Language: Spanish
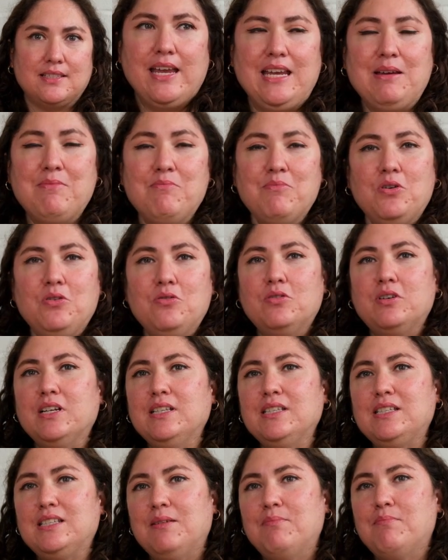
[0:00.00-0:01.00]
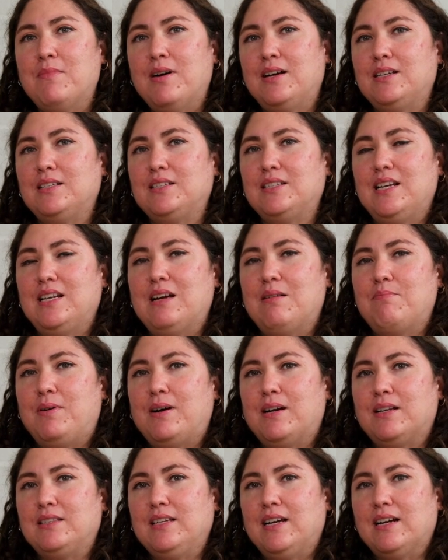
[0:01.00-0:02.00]
involúcrense más en la
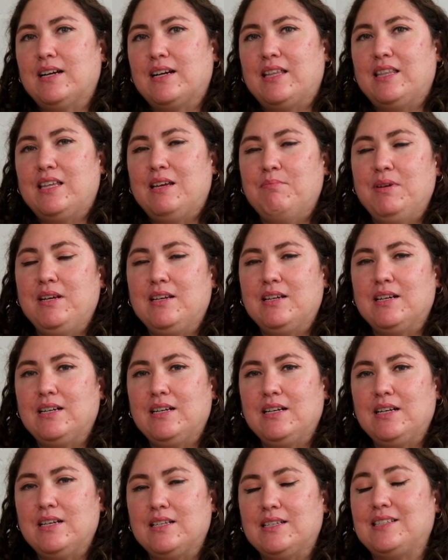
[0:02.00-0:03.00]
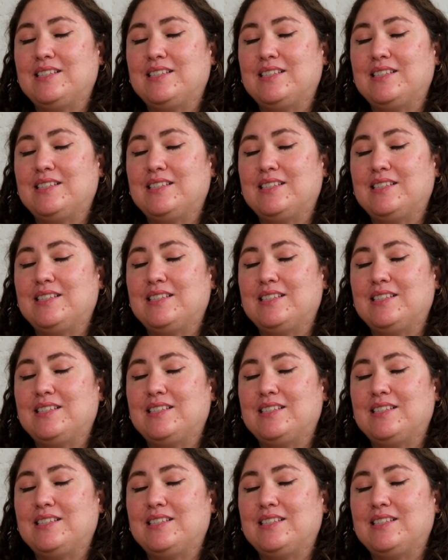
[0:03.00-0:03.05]
parte académica,